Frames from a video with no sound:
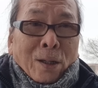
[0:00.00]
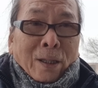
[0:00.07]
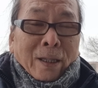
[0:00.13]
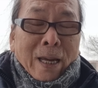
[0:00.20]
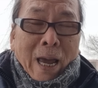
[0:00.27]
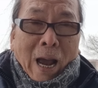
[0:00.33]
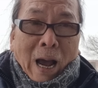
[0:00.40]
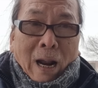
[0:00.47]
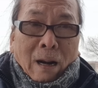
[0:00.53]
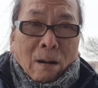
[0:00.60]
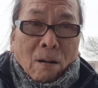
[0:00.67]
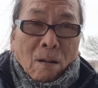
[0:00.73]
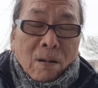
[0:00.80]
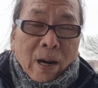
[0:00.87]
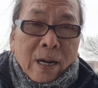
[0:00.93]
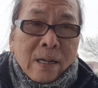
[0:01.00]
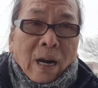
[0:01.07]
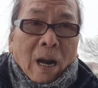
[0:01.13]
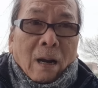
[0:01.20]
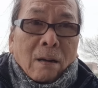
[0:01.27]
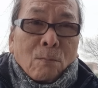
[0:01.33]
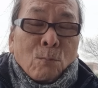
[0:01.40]
Nga là lo lắng
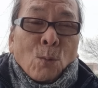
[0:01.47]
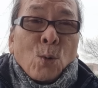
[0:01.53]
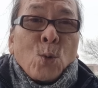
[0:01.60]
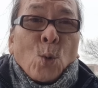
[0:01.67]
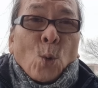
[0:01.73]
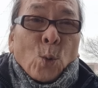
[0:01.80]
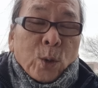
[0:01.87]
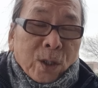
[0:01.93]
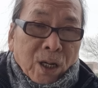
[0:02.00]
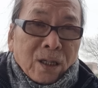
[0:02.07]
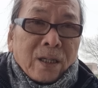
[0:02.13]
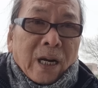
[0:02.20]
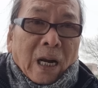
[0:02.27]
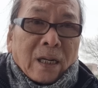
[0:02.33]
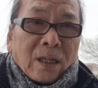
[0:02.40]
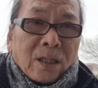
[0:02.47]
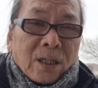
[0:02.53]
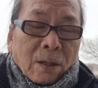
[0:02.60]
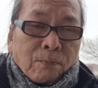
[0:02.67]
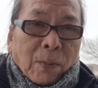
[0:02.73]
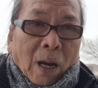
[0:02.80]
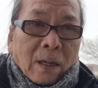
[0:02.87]
rằng một cuộc chiến tranh
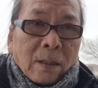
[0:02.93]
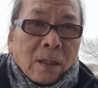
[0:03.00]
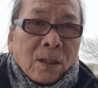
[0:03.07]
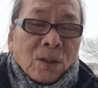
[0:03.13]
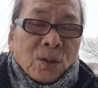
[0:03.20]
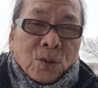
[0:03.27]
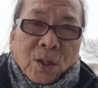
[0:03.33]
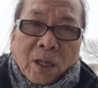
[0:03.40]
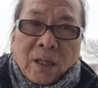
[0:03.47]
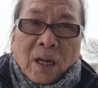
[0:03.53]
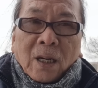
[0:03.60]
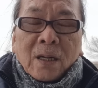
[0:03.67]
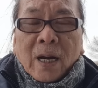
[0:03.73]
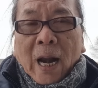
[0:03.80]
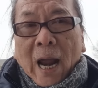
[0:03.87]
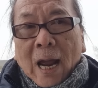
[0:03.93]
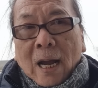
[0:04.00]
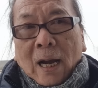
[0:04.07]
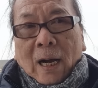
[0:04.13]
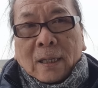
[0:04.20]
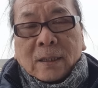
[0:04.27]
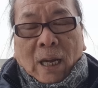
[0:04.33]
sắp tới sẽ diễn ra
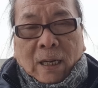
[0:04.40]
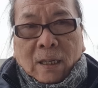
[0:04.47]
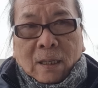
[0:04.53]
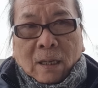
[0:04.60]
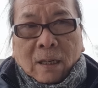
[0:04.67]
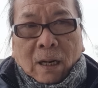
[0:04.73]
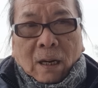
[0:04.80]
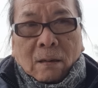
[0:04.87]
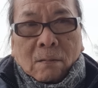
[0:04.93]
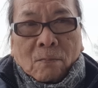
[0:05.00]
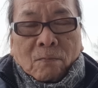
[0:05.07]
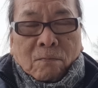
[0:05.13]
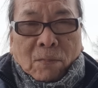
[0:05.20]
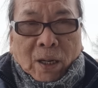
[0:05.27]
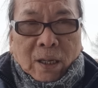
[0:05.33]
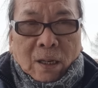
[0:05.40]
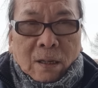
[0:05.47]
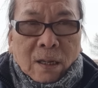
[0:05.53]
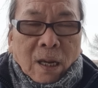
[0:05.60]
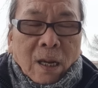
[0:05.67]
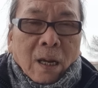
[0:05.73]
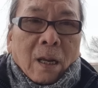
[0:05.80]
ở tại Thụy Điển mà
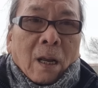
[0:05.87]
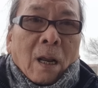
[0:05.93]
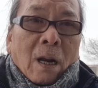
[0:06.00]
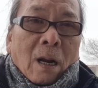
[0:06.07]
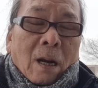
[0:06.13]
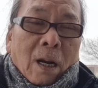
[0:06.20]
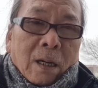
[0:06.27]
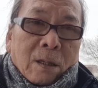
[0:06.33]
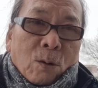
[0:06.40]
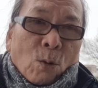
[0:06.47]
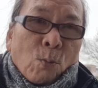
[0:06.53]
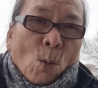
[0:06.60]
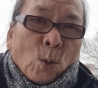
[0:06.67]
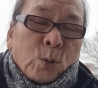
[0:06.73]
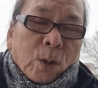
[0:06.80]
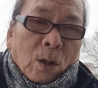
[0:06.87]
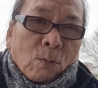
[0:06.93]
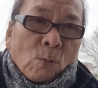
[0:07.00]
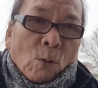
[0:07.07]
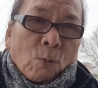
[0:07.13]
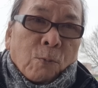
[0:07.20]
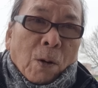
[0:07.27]
những gì lời của Bộ
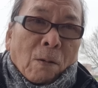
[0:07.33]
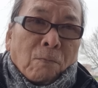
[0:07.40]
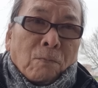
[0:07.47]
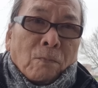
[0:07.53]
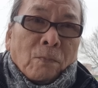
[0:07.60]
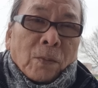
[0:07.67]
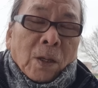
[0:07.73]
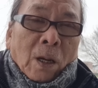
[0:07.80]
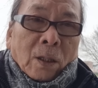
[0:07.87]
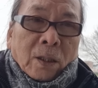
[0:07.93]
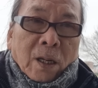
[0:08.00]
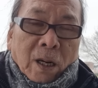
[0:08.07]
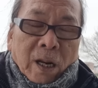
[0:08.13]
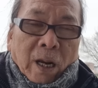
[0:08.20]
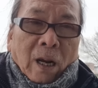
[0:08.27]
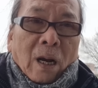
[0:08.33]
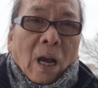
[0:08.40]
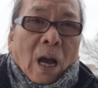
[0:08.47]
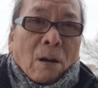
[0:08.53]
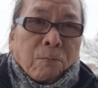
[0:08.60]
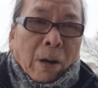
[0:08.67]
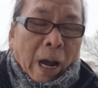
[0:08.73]
trưởng Bộ Phòng Thụy Điển
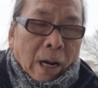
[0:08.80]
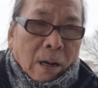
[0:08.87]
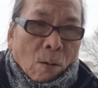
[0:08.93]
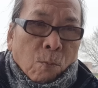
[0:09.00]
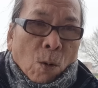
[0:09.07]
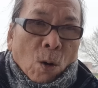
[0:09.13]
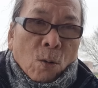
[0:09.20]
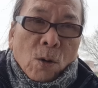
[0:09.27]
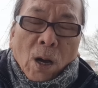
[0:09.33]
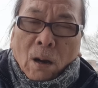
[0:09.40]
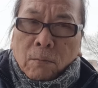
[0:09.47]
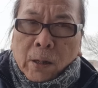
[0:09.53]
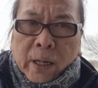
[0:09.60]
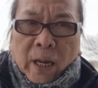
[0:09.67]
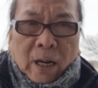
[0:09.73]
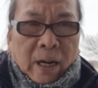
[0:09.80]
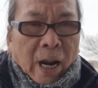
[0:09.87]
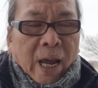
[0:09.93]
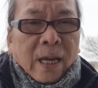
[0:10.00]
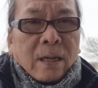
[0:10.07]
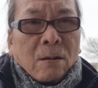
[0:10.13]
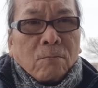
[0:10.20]
ông đã công bố. Ông nói hiện
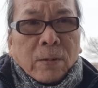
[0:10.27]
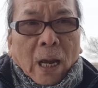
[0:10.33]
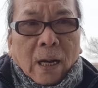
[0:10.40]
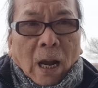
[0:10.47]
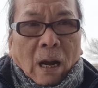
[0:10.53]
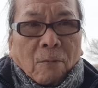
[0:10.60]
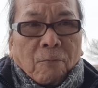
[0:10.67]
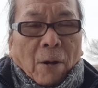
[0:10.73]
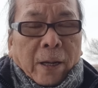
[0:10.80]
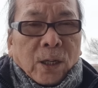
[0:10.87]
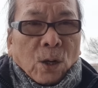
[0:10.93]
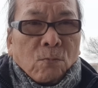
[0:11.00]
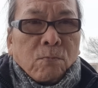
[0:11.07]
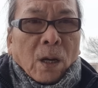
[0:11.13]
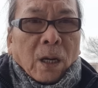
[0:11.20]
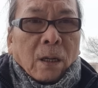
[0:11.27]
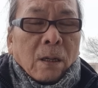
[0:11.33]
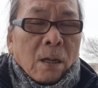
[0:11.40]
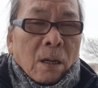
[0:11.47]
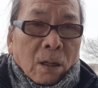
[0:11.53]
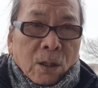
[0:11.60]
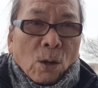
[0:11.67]
nay chúng ta cần phải chuẩn bị
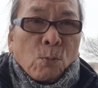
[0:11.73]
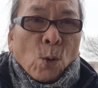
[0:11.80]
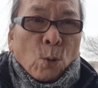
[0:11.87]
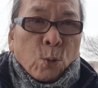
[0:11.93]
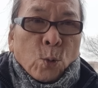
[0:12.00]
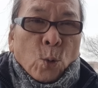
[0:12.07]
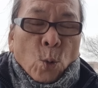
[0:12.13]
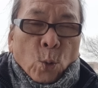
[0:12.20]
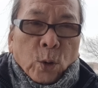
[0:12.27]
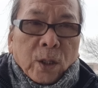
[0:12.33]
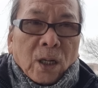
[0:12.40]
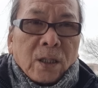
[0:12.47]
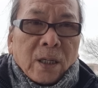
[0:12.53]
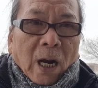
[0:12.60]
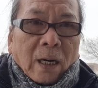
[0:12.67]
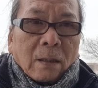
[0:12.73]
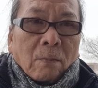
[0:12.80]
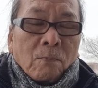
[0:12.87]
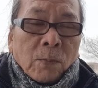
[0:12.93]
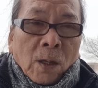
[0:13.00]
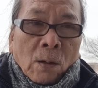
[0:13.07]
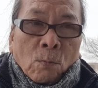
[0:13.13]
cho một cuộc chiến tranh,
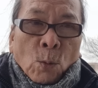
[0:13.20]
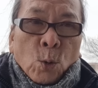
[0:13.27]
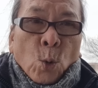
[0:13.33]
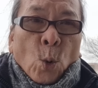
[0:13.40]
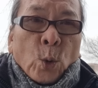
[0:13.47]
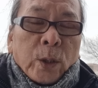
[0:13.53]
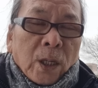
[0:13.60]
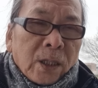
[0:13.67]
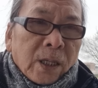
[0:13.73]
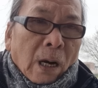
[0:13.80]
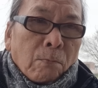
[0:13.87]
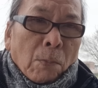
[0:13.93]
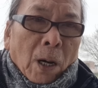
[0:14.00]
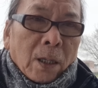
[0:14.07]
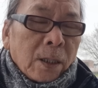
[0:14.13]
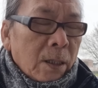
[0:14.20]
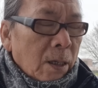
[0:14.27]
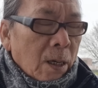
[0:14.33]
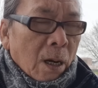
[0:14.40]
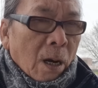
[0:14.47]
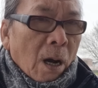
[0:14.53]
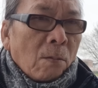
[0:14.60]
một cuộc chiến tranh mới
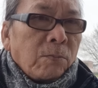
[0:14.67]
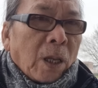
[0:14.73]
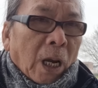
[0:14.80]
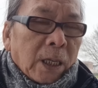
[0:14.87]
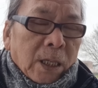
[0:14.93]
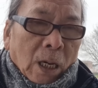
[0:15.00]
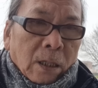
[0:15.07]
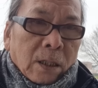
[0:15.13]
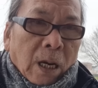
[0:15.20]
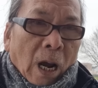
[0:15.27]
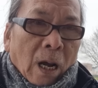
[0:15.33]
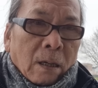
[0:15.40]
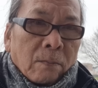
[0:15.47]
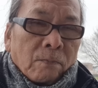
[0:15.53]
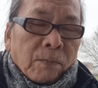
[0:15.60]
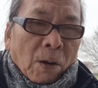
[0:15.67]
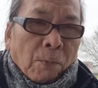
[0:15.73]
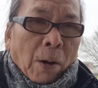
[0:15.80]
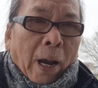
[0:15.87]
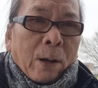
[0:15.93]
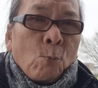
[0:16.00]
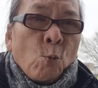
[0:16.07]
không thể chần chờ mà
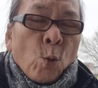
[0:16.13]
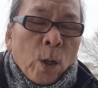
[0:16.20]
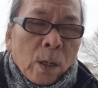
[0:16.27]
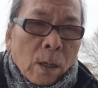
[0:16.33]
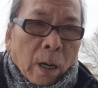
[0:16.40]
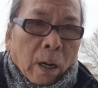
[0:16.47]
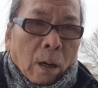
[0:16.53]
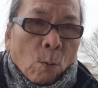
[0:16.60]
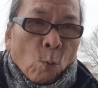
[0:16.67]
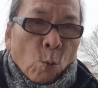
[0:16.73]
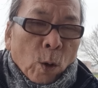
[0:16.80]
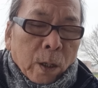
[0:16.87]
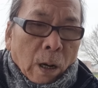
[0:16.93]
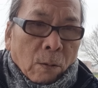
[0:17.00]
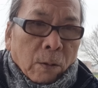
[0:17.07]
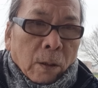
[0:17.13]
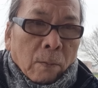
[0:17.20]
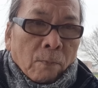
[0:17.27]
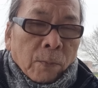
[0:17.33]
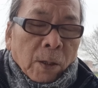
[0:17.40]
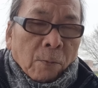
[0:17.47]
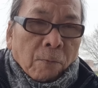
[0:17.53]
phải huấn luyện quân đội
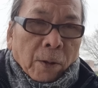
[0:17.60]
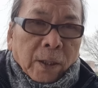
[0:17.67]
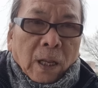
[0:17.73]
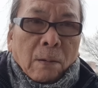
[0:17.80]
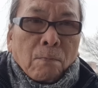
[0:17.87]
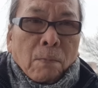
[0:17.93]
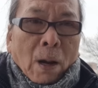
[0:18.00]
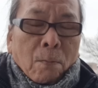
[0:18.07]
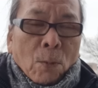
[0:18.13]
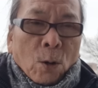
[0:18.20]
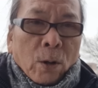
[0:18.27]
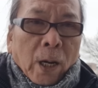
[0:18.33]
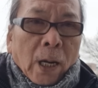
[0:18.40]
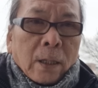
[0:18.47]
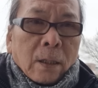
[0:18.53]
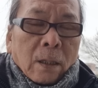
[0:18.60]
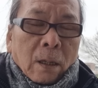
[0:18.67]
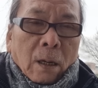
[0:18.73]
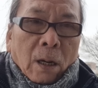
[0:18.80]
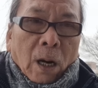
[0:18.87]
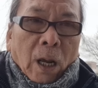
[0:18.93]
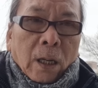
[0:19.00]
và tìm bằng mọi
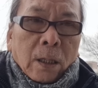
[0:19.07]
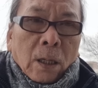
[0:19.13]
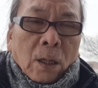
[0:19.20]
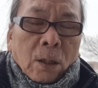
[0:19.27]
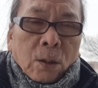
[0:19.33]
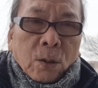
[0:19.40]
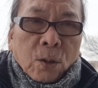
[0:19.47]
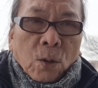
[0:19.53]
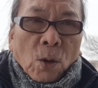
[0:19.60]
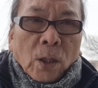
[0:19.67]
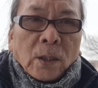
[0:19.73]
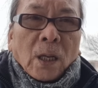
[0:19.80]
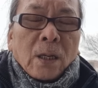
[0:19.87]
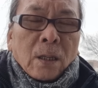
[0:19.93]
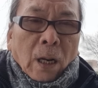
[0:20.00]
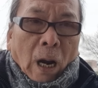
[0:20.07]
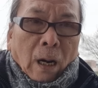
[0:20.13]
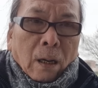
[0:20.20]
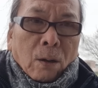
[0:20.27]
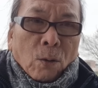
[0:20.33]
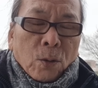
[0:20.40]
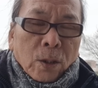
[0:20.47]
cách để cho tinh
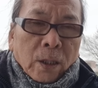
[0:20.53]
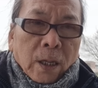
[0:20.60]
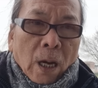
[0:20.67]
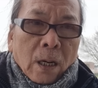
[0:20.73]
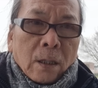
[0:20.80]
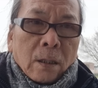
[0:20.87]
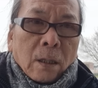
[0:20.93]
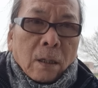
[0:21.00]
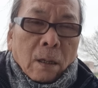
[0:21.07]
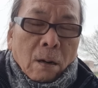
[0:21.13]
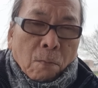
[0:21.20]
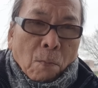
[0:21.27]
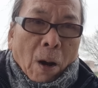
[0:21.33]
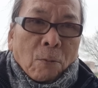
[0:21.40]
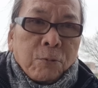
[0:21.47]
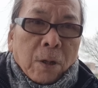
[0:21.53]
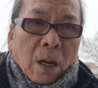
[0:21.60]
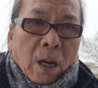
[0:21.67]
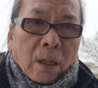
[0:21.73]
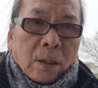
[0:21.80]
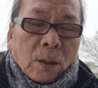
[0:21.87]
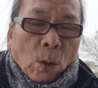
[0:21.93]
thần của người dân được bảo
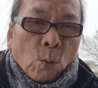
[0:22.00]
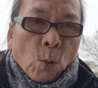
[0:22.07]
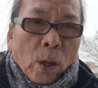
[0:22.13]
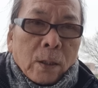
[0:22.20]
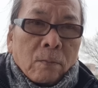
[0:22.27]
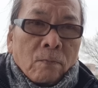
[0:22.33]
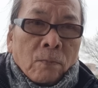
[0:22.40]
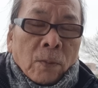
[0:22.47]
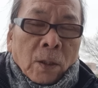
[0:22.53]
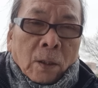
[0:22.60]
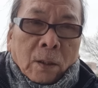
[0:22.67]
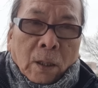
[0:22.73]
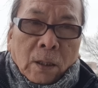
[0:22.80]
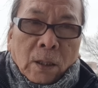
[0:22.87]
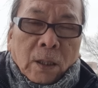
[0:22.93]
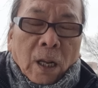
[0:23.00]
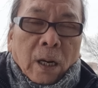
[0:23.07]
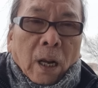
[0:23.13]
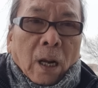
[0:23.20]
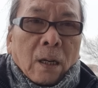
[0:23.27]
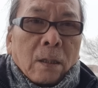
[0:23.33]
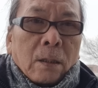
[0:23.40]
vệ tổ quốc từ Thụy
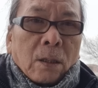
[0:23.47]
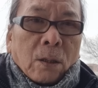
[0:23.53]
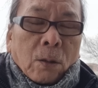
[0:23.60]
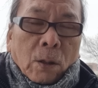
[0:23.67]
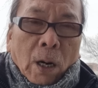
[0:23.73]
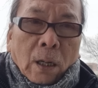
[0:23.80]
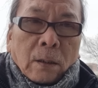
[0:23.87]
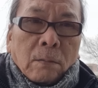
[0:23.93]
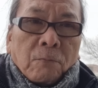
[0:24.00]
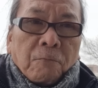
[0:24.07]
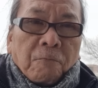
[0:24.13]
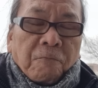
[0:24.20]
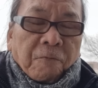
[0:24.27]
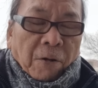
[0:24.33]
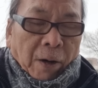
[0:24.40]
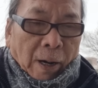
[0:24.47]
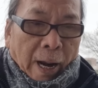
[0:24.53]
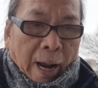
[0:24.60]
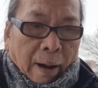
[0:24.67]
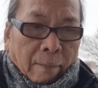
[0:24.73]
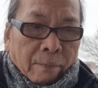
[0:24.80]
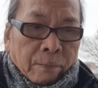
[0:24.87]
Điển cho đến Phần
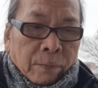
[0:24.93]
Lan.